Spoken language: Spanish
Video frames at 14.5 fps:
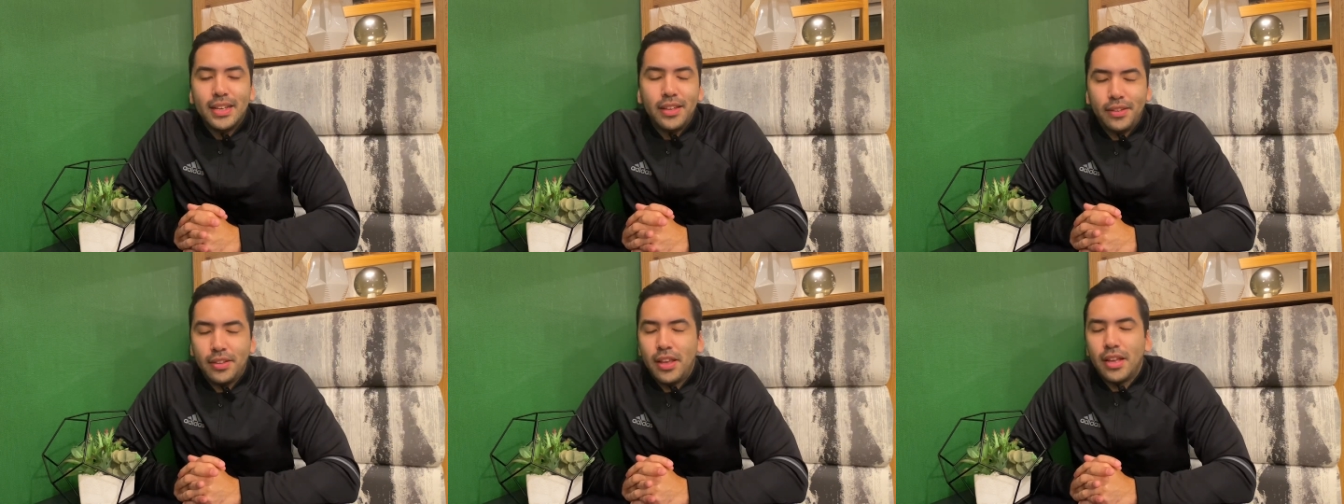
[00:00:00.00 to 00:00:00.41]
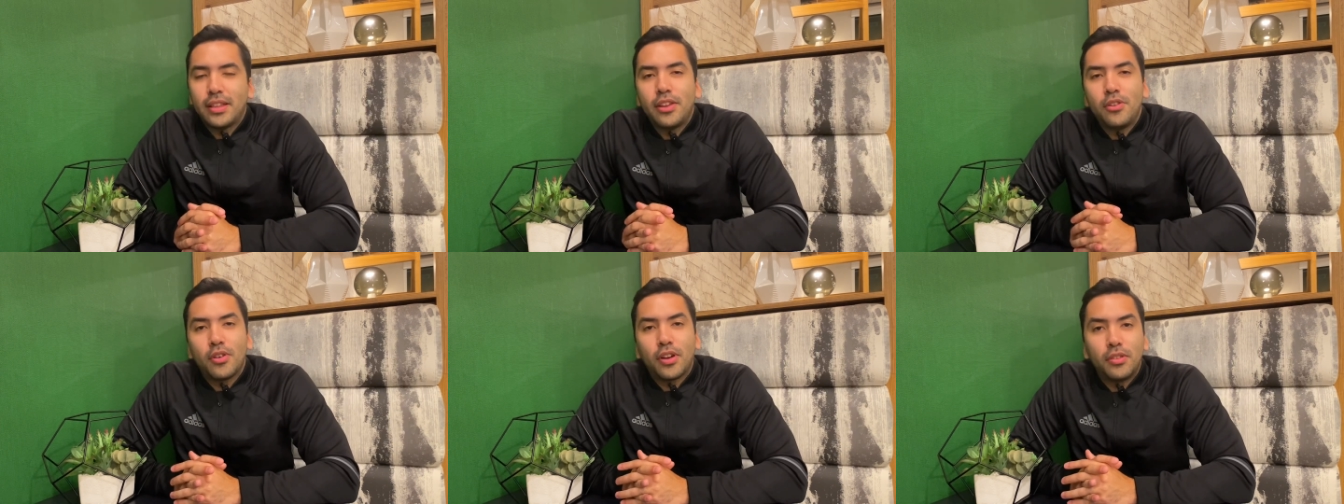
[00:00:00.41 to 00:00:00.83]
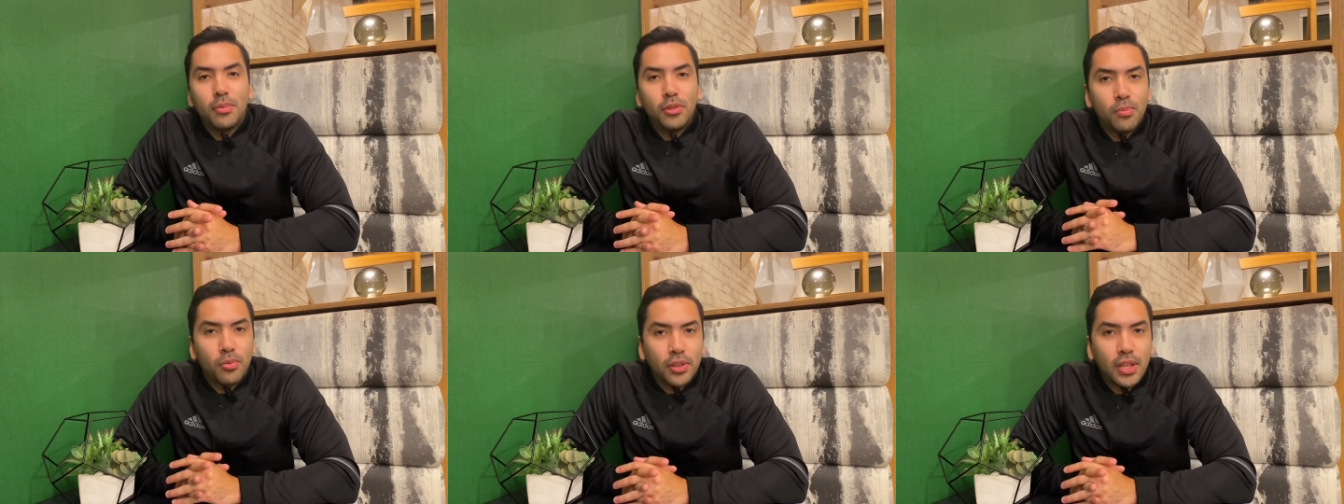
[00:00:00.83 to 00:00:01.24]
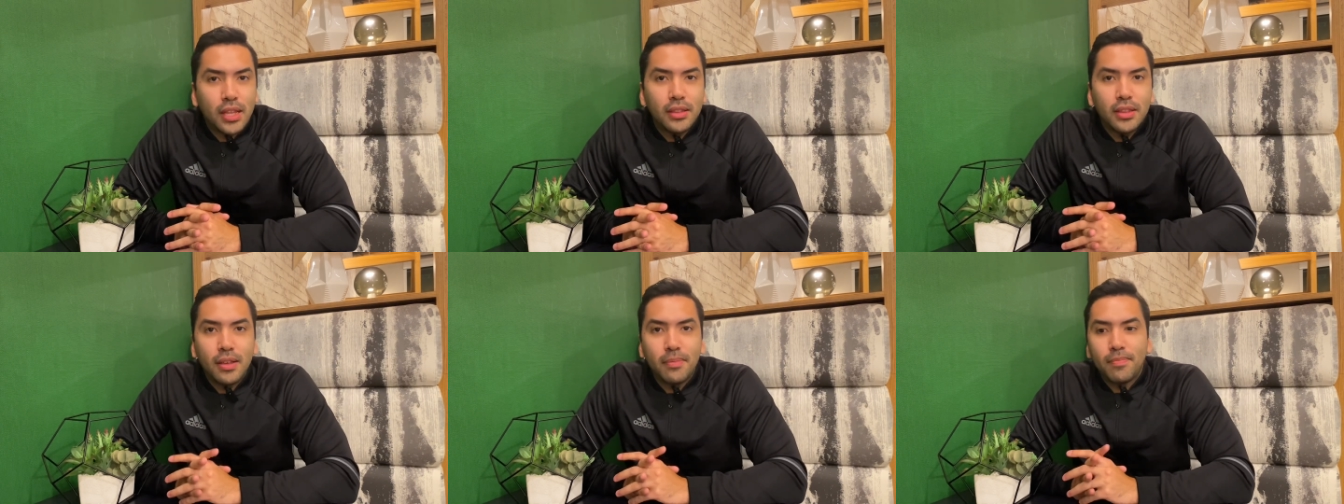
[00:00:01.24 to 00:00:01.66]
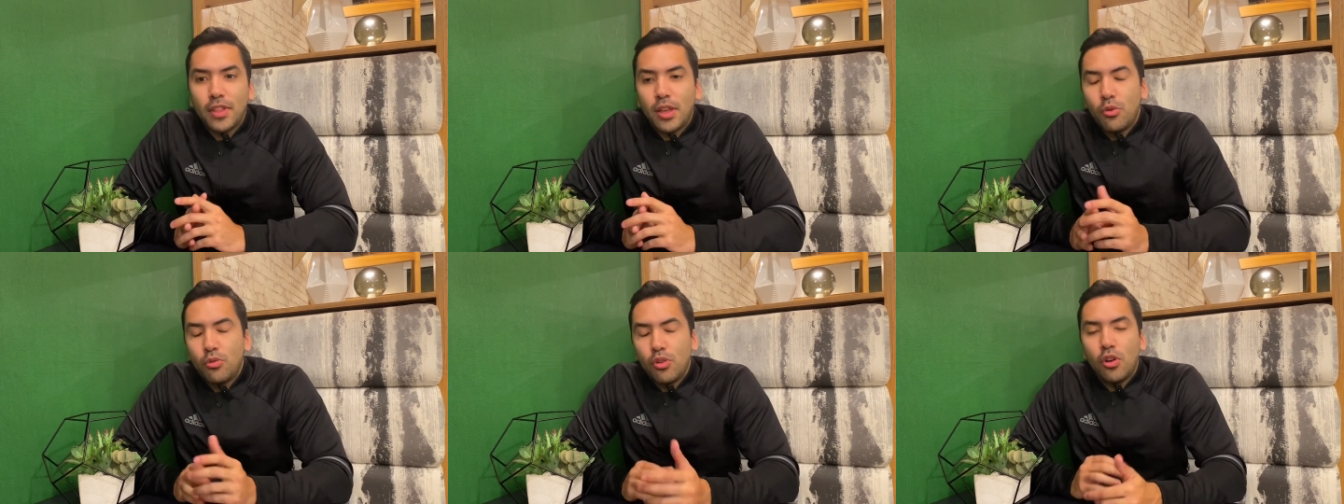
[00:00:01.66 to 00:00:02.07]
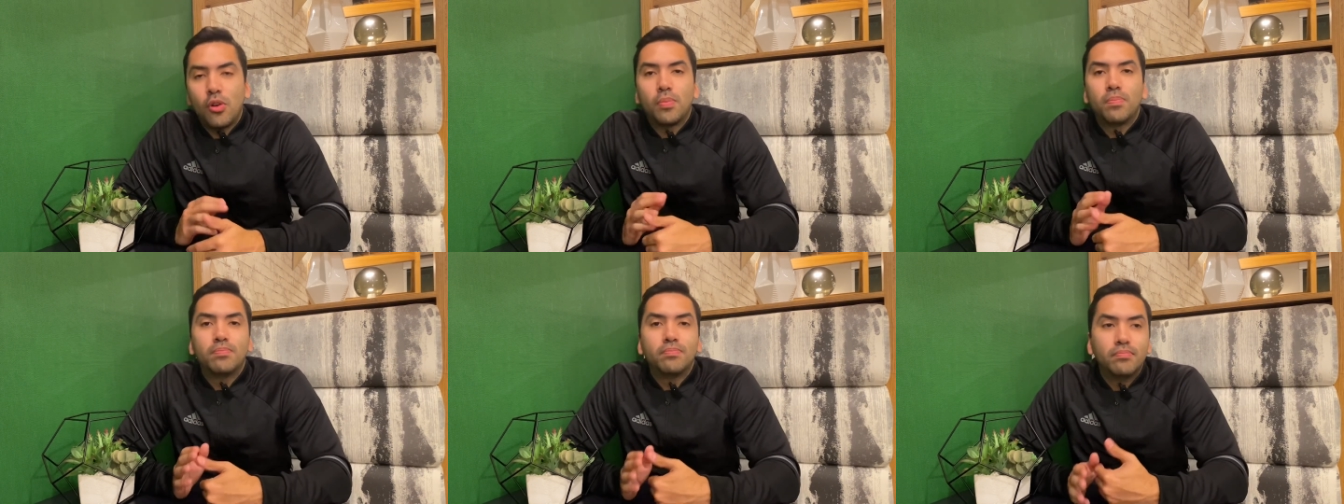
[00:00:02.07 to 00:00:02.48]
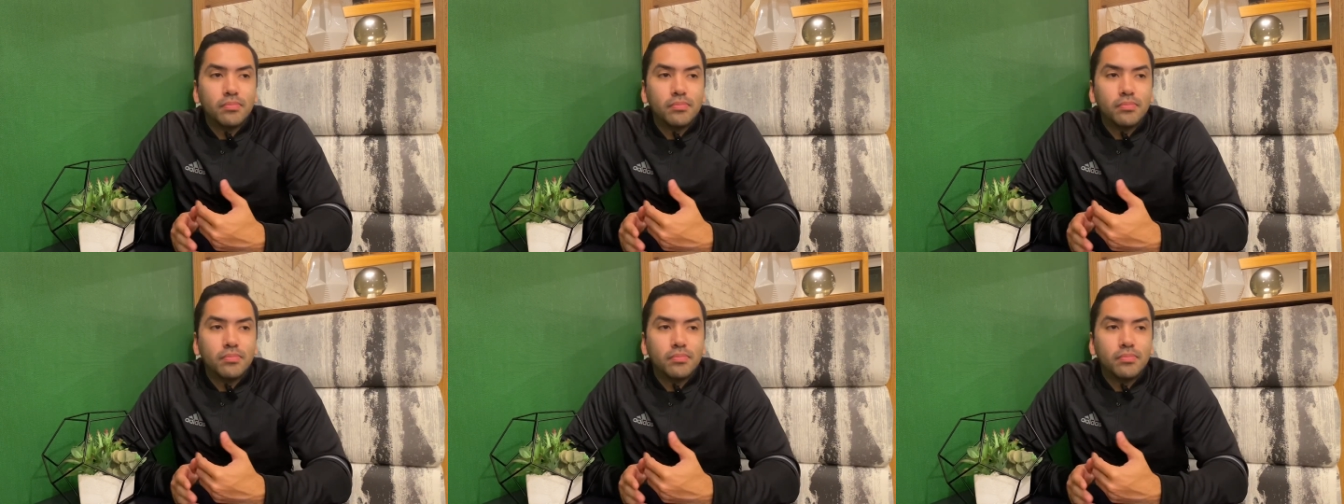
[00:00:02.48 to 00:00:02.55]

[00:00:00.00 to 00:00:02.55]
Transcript: Y sí, ha tenido un crecimiento importante. Uno de los